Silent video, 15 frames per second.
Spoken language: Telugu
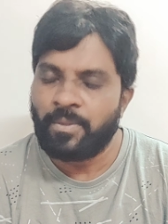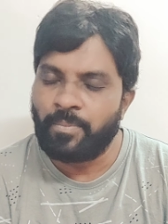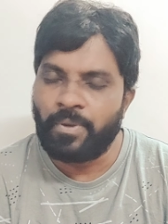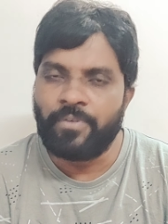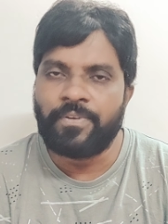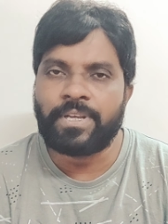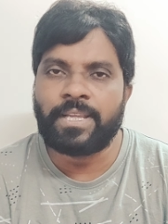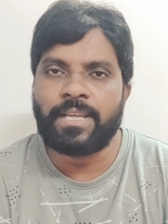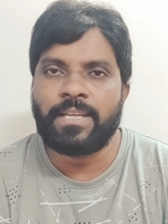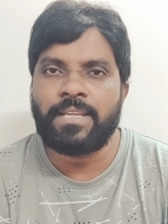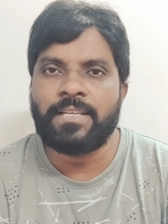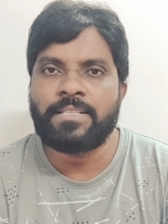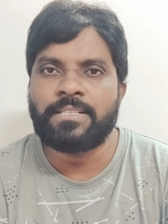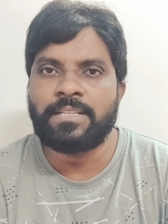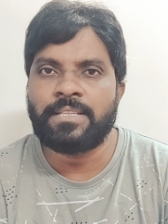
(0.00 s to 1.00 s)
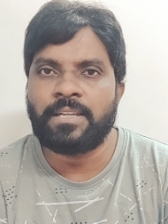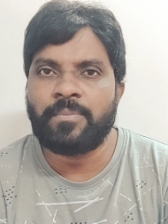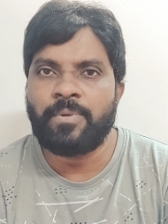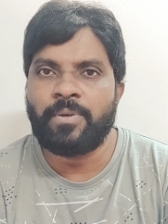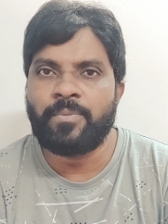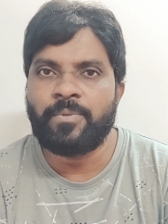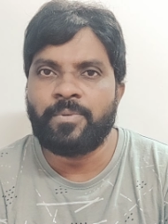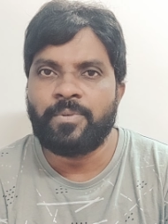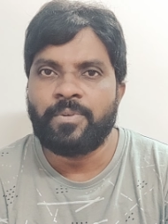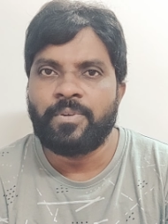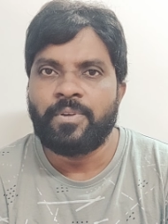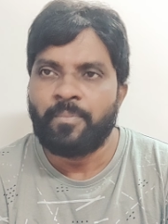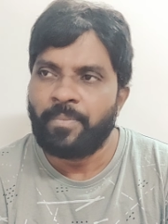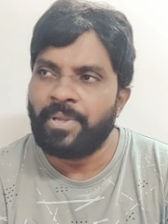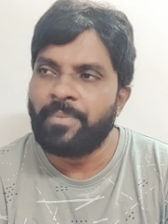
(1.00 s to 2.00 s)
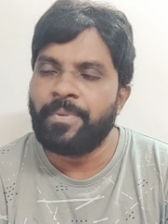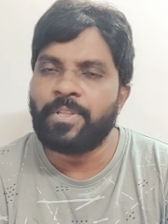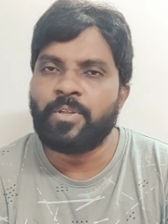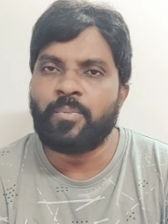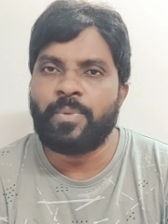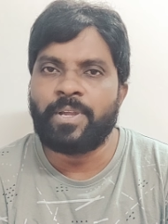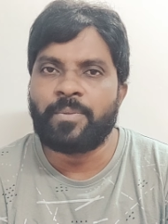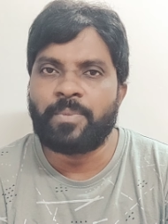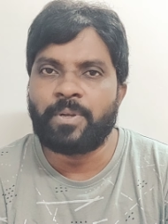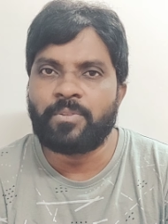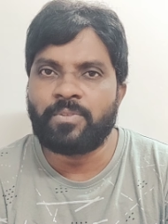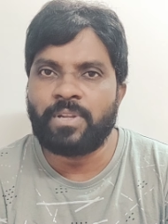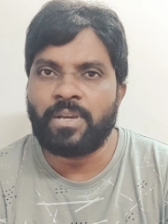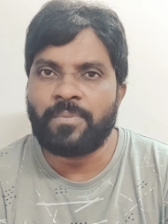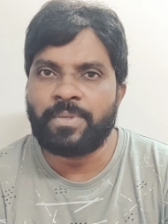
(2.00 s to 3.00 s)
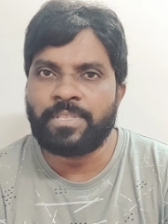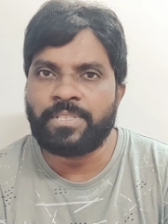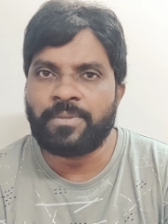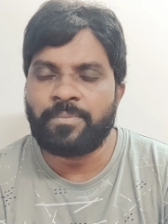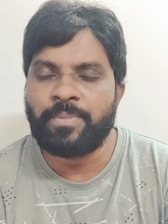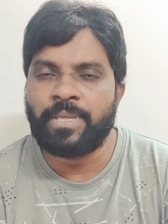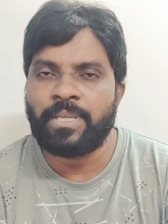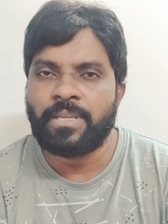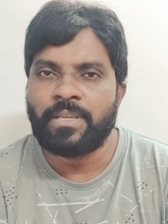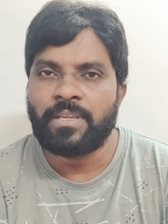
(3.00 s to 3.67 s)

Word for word: ఈ పవన్ కళ్యాణ్ చంద్రబాబు మేమేదో భయపడుతున్నామని చెప్పి